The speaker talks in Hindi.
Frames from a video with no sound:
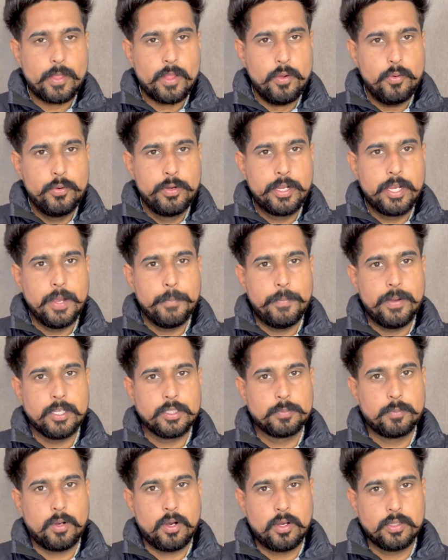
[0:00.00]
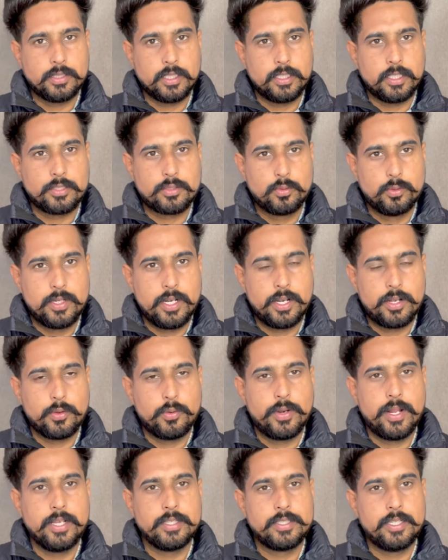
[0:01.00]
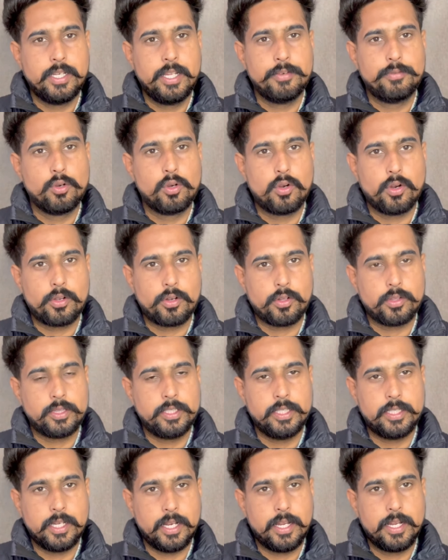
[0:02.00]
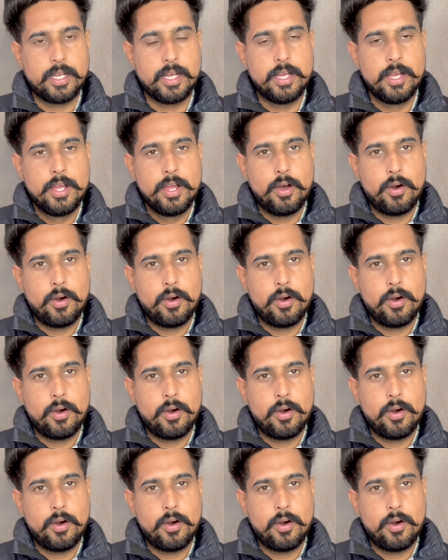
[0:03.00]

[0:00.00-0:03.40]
उनके पास बहुत ज़्यादा स्टूडेंट हो रहे हैं इसलिए वो कटौती करेगा